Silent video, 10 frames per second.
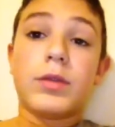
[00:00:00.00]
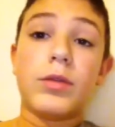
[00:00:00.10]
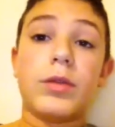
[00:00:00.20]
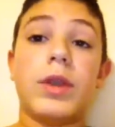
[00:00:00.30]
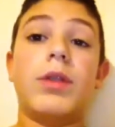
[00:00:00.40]

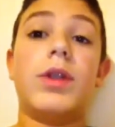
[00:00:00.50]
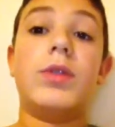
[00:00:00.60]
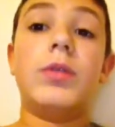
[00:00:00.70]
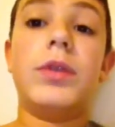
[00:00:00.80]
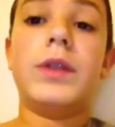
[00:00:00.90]
Donc salut à
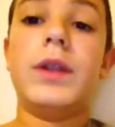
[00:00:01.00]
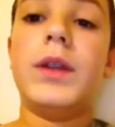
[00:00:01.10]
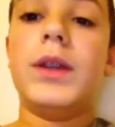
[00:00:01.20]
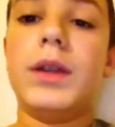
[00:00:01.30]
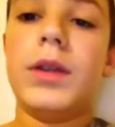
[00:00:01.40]
tous, c'est
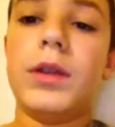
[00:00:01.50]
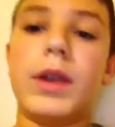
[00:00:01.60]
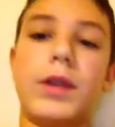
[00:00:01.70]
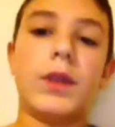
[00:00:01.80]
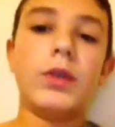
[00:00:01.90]
Edith
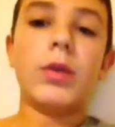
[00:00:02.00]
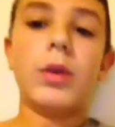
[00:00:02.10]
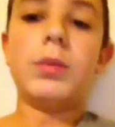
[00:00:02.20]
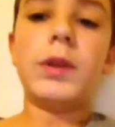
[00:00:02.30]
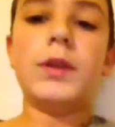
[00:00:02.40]
Cassador,
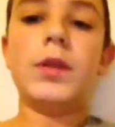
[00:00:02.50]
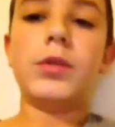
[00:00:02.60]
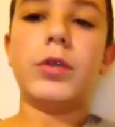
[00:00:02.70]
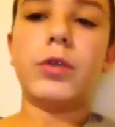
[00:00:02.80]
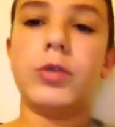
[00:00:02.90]
et on
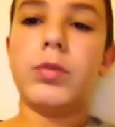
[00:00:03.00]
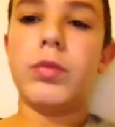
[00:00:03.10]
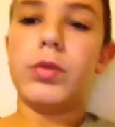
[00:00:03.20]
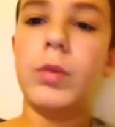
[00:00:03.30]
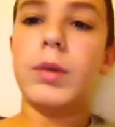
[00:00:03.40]
se retrouve
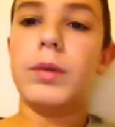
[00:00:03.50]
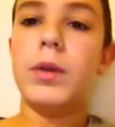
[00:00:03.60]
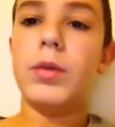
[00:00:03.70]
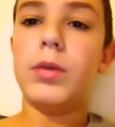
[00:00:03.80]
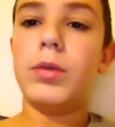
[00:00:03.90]
pour une nouvelle
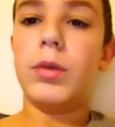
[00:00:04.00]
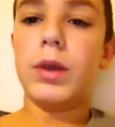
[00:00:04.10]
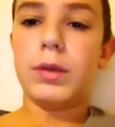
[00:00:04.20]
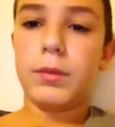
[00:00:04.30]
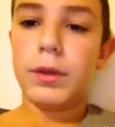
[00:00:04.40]
vidéo. Donc
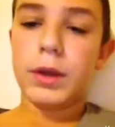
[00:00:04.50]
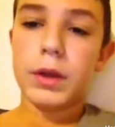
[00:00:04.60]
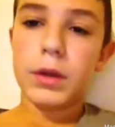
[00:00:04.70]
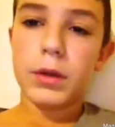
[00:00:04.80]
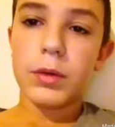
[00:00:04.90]
la
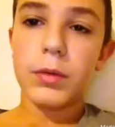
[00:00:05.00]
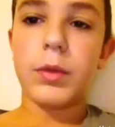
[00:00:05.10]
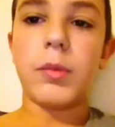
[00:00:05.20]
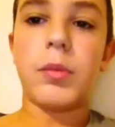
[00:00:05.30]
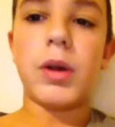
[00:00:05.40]
vidéo
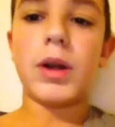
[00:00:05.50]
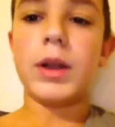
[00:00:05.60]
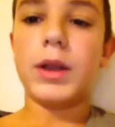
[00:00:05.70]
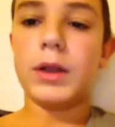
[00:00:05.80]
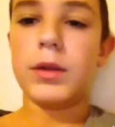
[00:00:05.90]
va
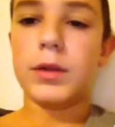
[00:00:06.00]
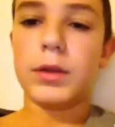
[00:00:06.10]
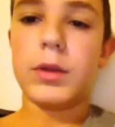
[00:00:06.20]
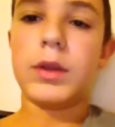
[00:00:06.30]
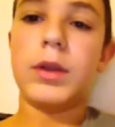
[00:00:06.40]
parler,
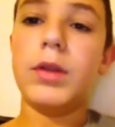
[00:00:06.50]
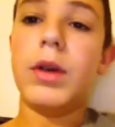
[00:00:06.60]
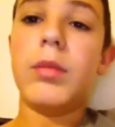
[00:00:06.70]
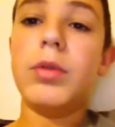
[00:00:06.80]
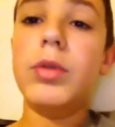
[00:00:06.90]
euh, c'est
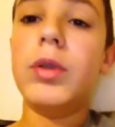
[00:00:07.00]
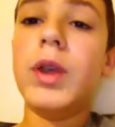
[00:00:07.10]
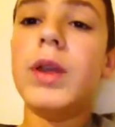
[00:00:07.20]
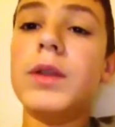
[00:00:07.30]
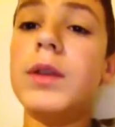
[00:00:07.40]
un bon,
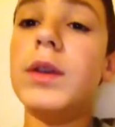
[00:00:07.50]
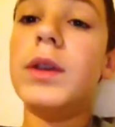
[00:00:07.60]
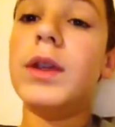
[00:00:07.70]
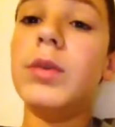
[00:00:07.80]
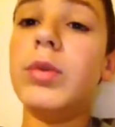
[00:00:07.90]
c'est
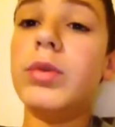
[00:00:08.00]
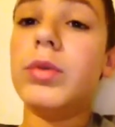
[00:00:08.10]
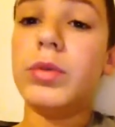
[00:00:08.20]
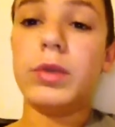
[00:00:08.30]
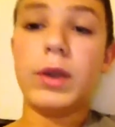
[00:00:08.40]
une annonce,
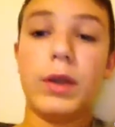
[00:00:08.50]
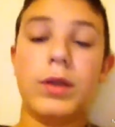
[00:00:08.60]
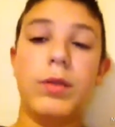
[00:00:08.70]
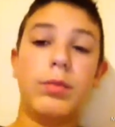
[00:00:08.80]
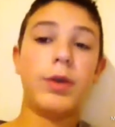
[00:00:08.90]
donc j'ai
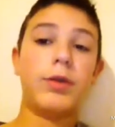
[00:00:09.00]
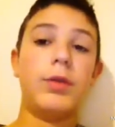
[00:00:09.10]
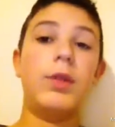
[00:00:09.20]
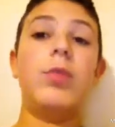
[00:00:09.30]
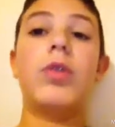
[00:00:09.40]
une page
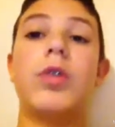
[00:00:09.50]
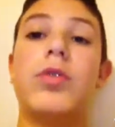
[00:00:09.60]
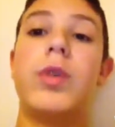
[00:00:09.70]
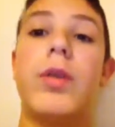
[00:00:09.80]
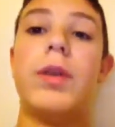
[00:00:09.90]
Facebook que je
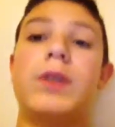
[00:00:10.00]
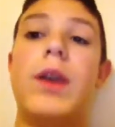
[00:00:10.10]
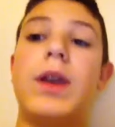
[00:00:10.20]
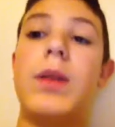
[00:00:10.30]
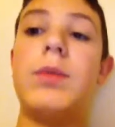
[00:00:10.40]
fais avec
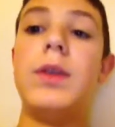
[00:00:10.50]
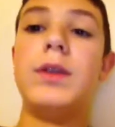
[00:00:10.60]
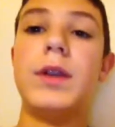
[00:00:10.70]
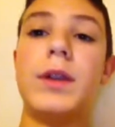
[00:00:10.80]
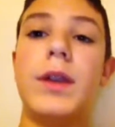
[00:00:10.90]
Jack Repti
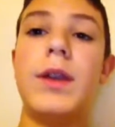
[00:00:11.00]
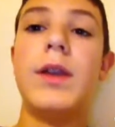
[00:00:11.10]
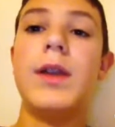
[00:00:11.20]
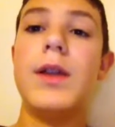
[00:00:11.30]
Channel.